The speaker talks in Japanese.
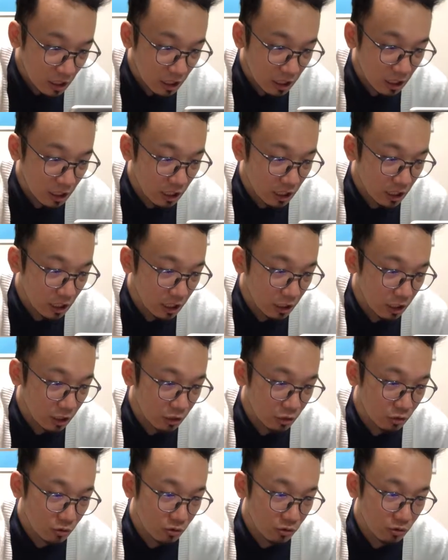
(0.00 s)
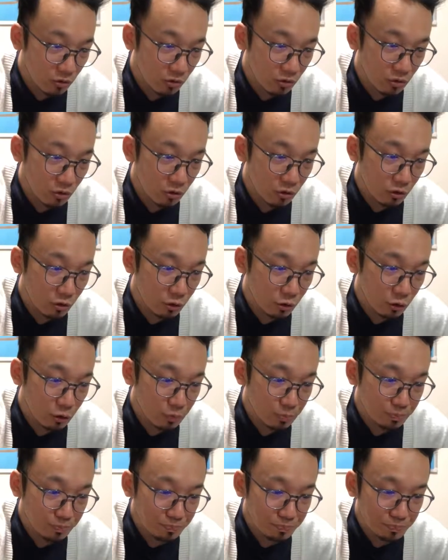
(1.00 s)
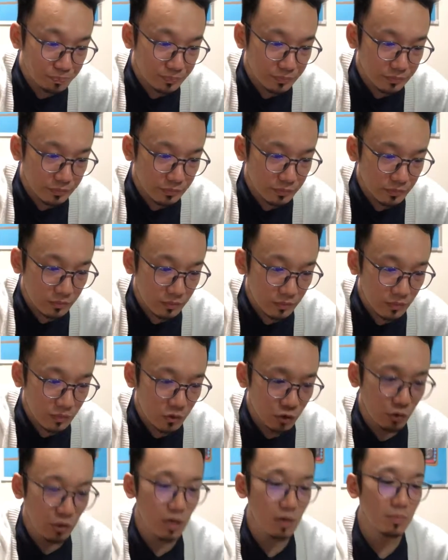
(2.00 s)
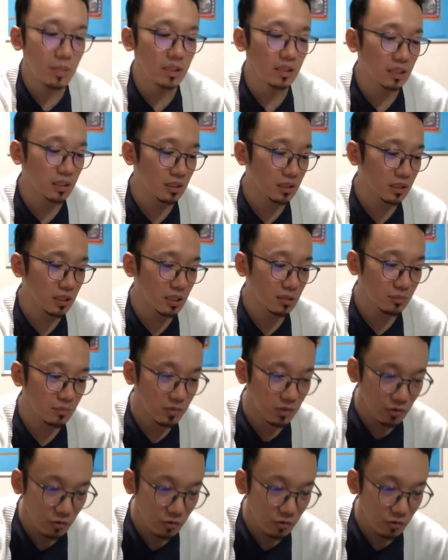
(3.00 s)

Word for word: えー、っと富山近代